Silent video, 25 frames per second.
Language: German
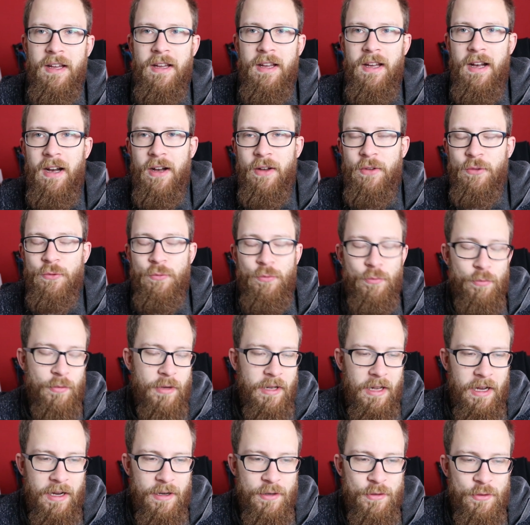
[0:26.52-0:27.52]
Ja,
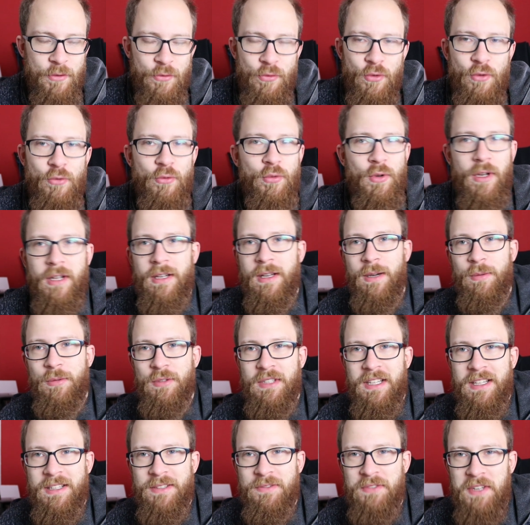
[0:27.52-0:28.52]
klar, 500
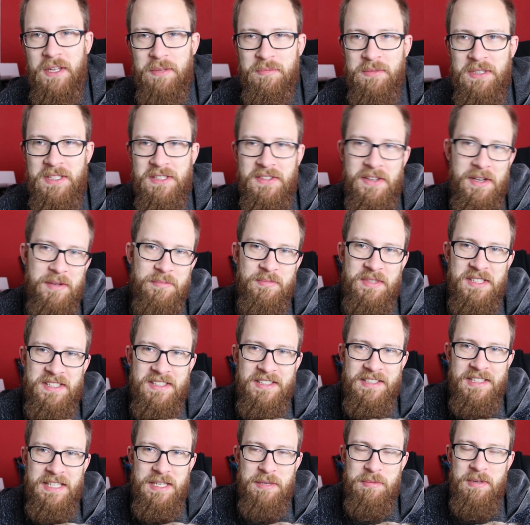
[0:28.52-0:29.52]
Abonnenten wären mir zwar ein
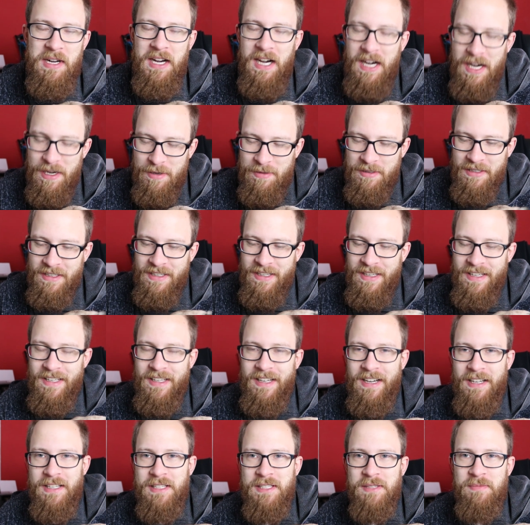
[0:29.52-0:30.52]
bisschen lieber, aber
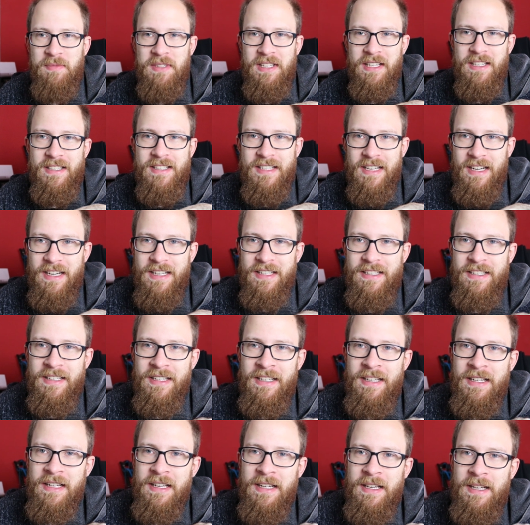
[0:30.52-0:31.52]
hey, alles mit der Zeit.
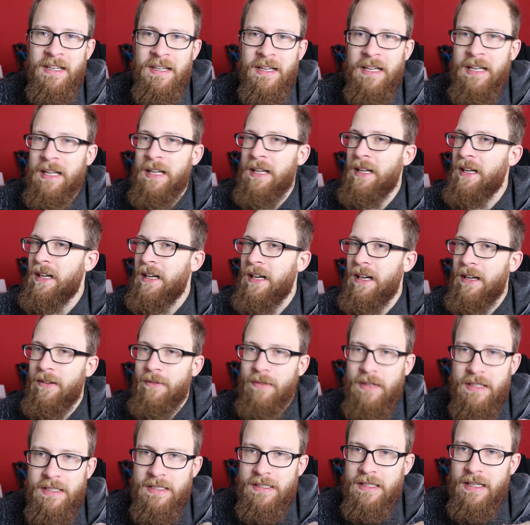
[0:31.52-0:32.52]

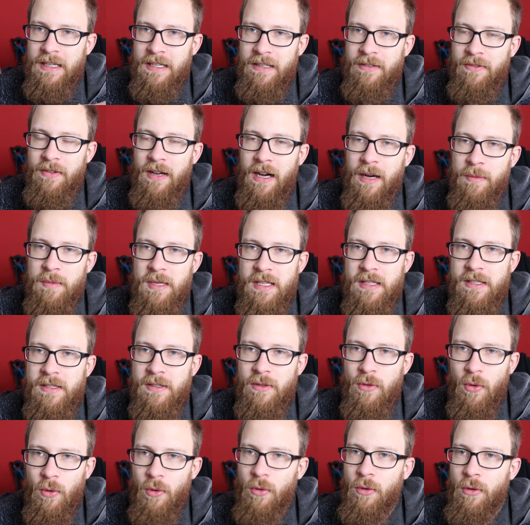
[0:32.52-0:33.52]
Wie gesagt, wir haben jetzt
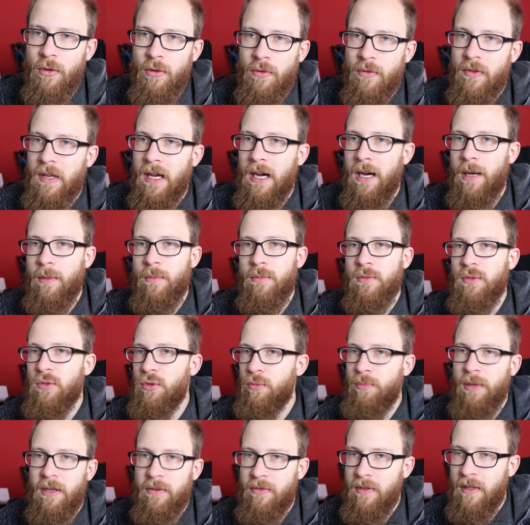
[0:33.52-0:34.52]
ein Logo, wir haben
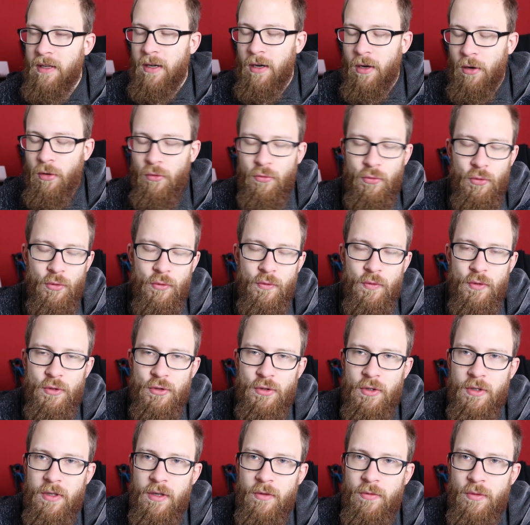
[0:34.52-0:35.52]
super viele Aufrufe
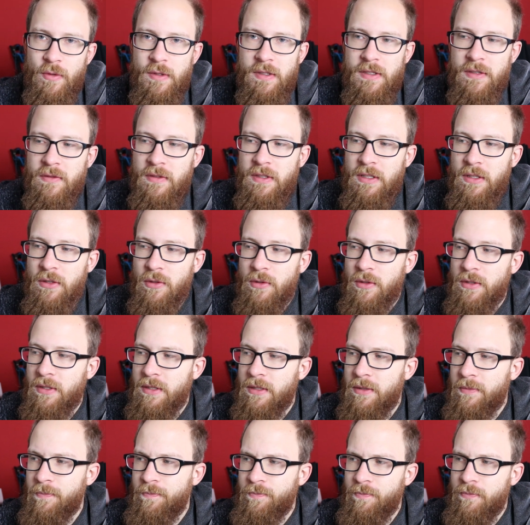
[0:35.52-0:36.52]
schon auf unsere
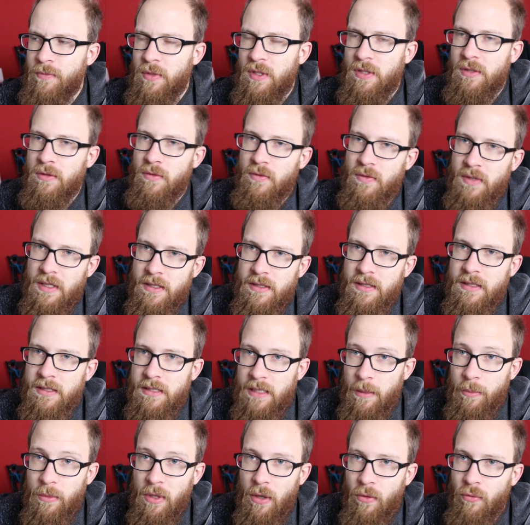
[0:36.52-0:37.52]
Videos, beziehungsweise
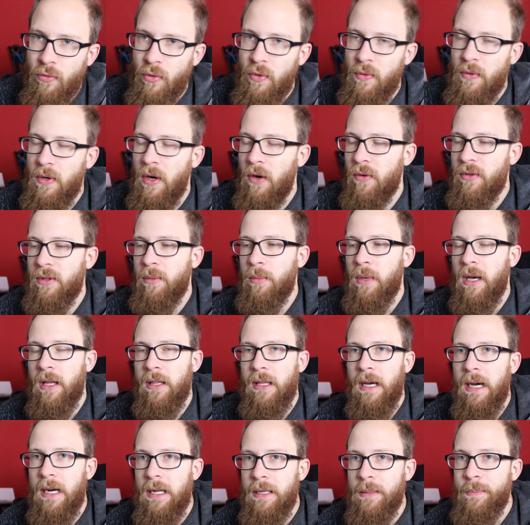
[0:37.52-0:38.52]
Gesamtaufrufe auf dem
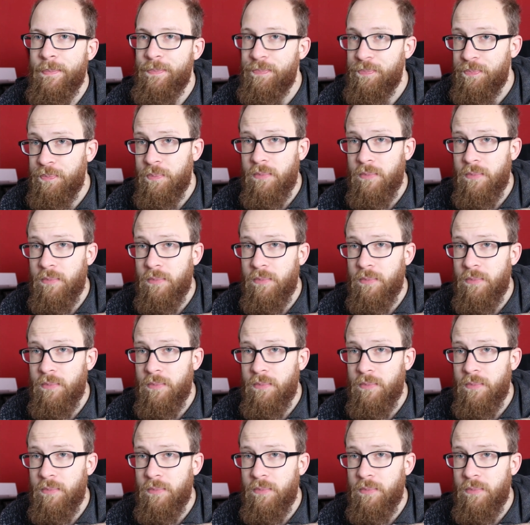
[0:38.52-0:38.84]
Kanal.